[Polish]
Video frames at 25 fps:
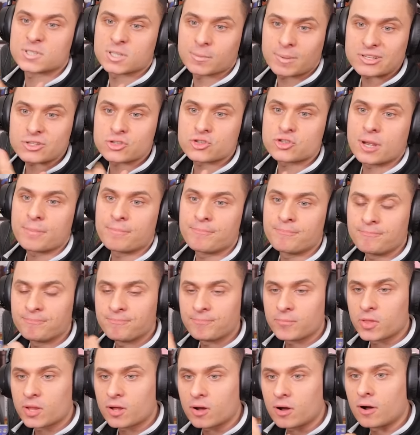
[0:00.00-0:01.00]
Zobaczcie,
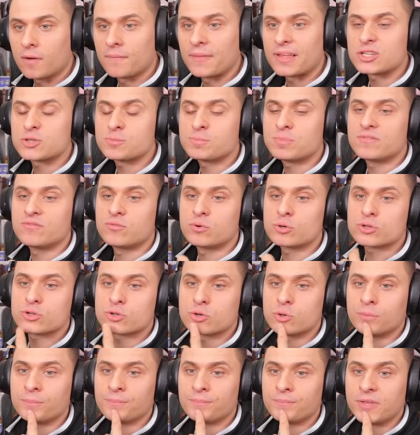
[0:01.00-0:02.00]
ona śpi w
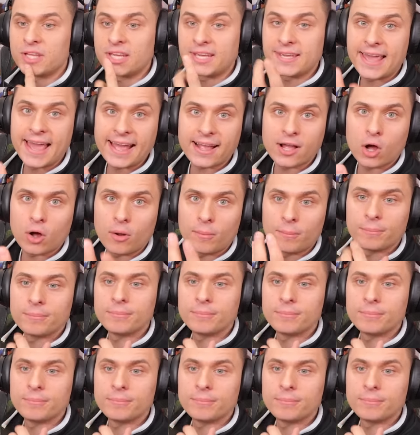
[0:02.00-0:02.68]
łóżku. Jego.